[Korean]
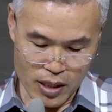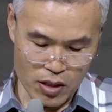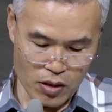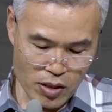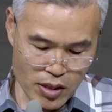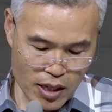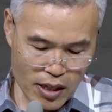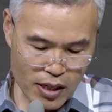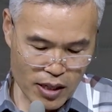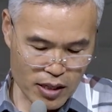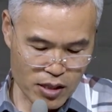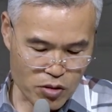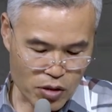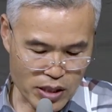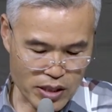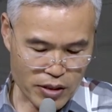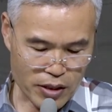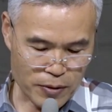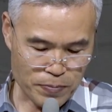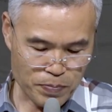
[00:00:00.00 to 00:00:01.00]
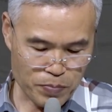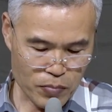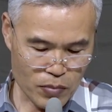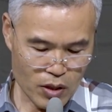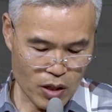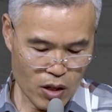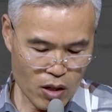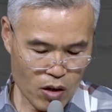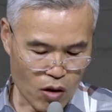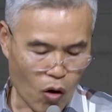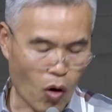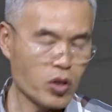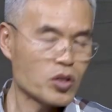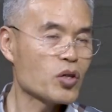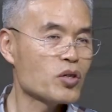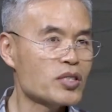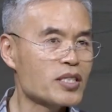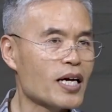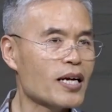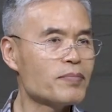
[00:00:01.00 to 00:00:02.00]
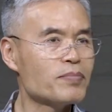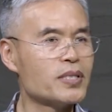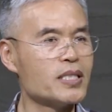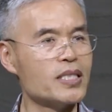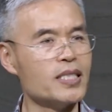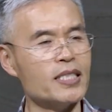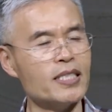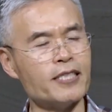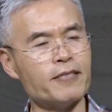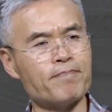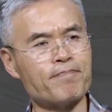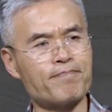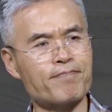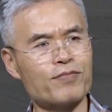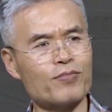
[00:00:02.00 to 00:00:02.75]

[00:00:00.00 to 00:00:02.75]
이런 생각이 들어왔어요. 어떤 사람들은